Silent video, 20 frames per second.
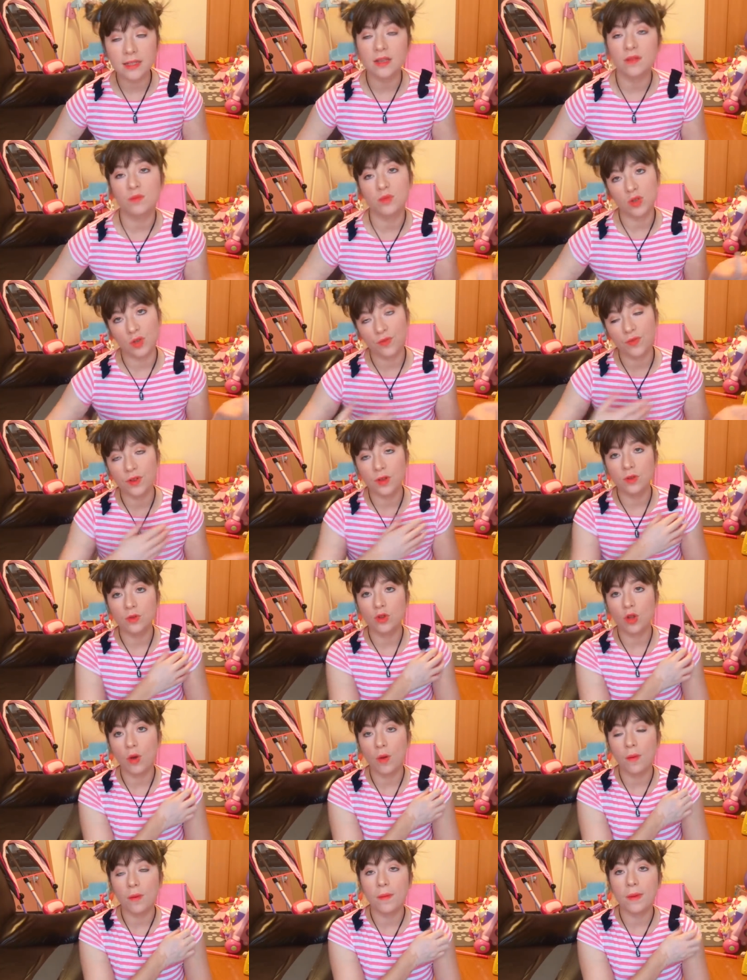Se o seu filho
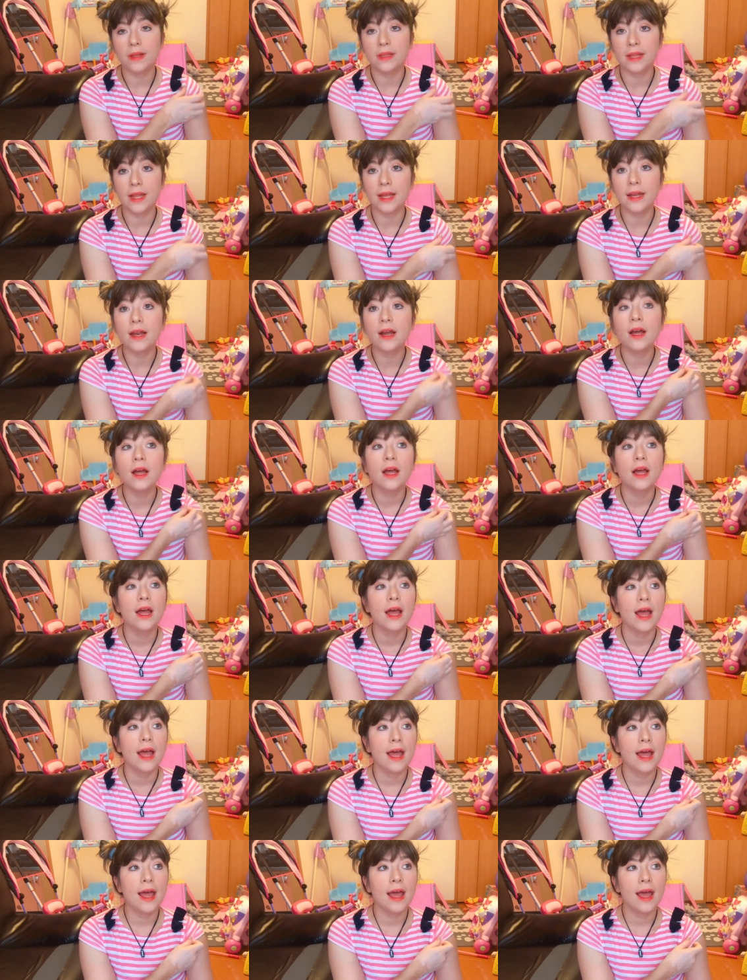toma mamadeira,
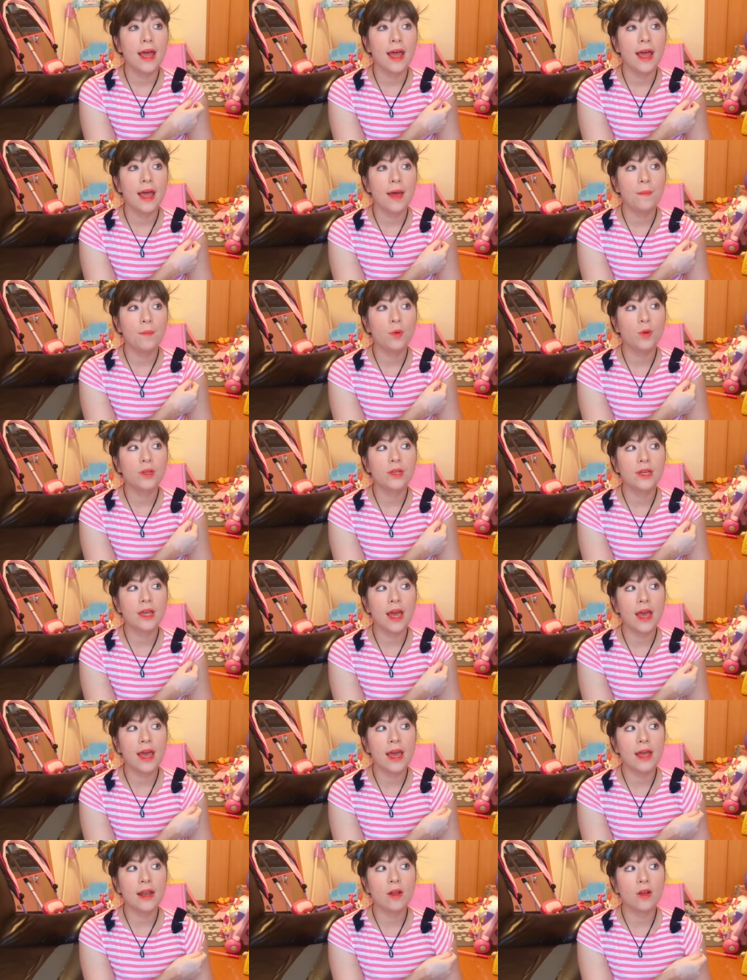é
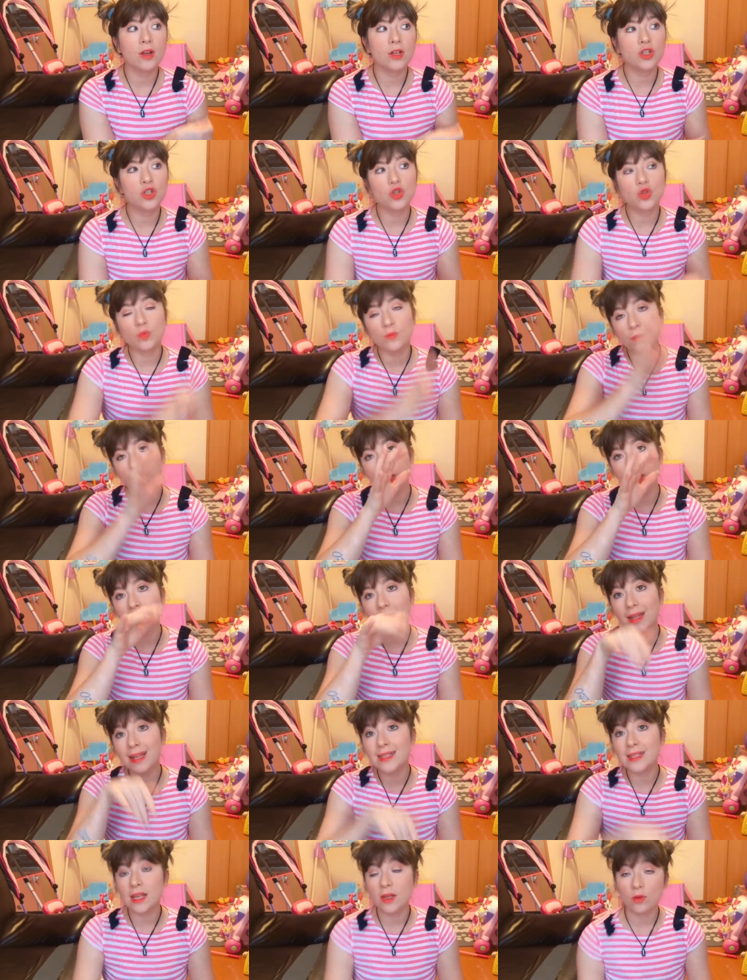porque na hora de subir e
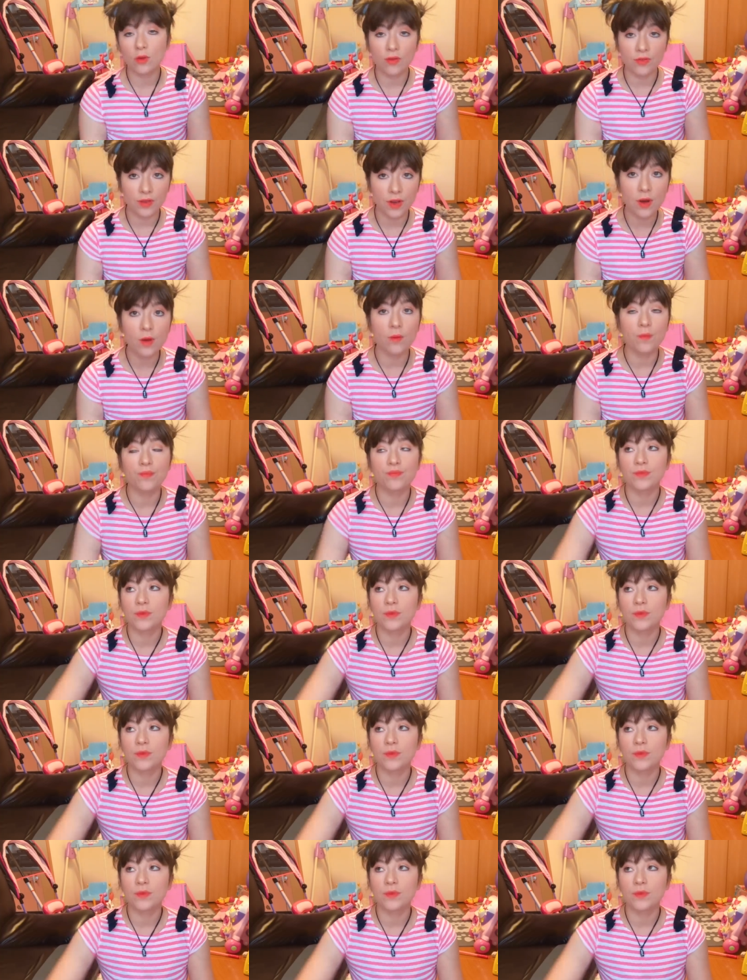descer do avião,